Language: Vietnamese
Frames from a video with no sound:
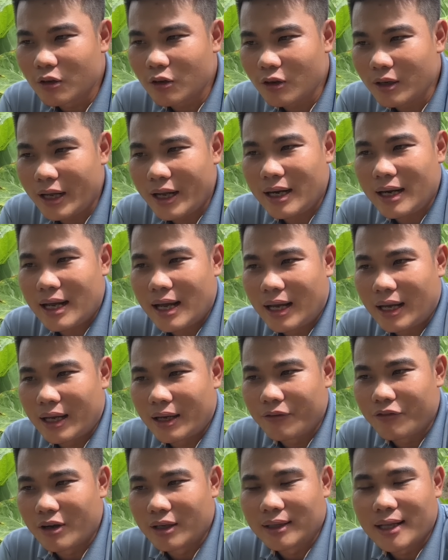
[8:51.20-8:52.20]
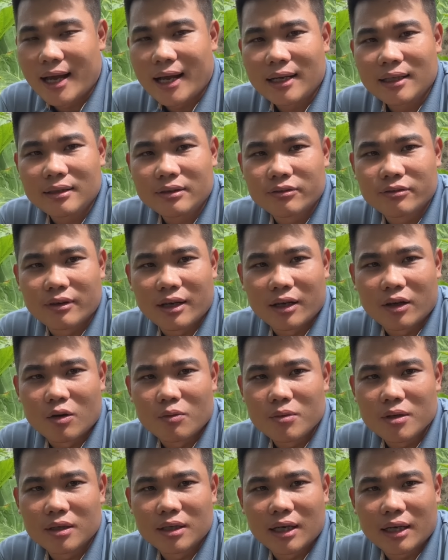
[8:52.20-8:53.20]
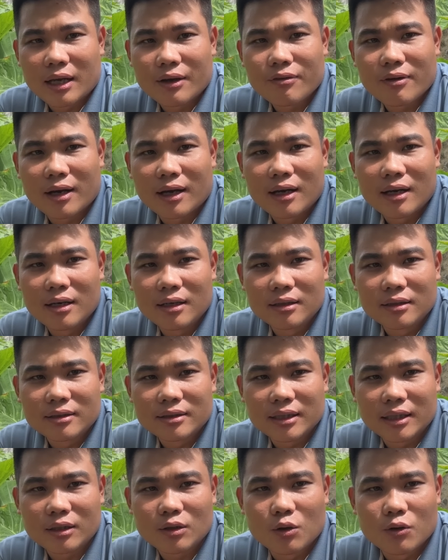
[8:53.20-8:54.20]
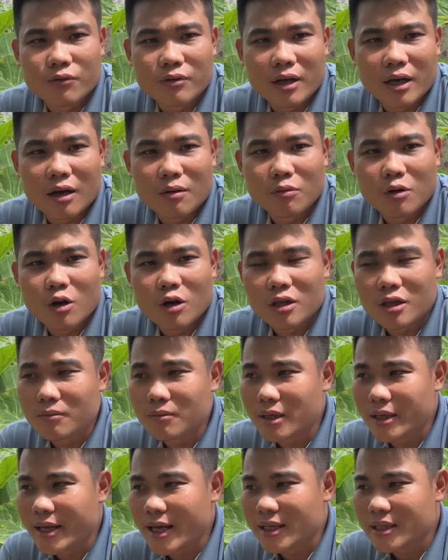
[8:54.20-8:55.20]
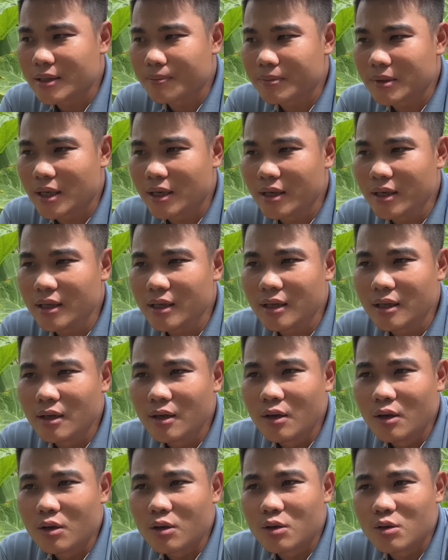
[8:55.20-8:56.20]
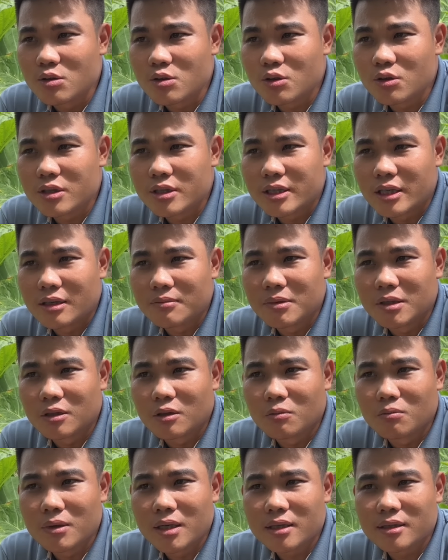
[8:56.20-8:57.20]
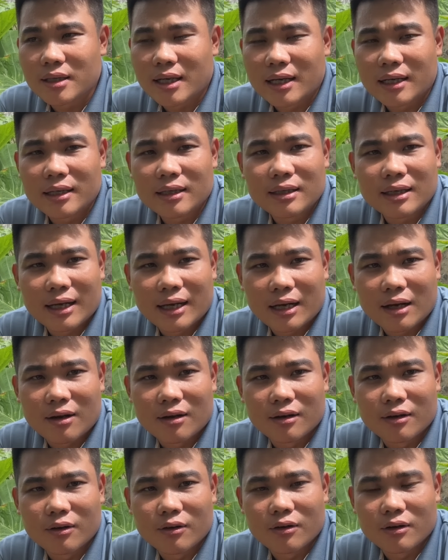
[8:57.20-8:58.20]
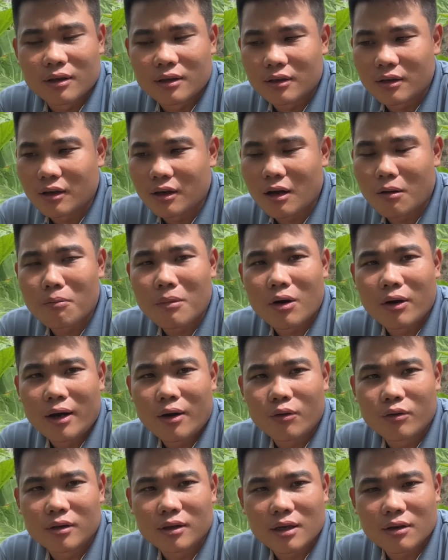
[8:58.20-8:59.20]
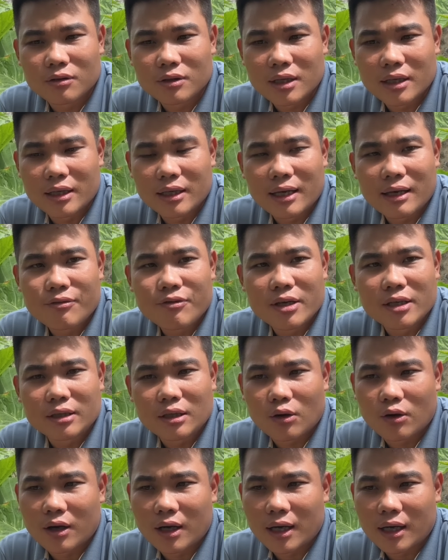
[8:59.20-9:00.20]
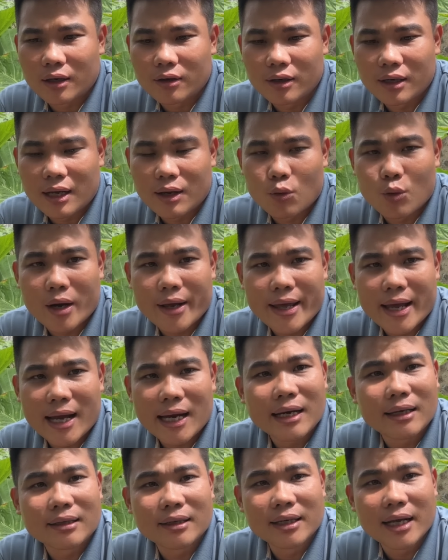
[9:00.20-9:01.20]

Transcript: có lẽ là phần thắng và cũng như là cái phần hơn sẽ thuộc về Hồng Loan trong thời gian sắp tới cô chú anh chị mình cũng biết rằng là còn không bao lâu nữa đâu thì cái phiên tòa gọi là hòa giải lần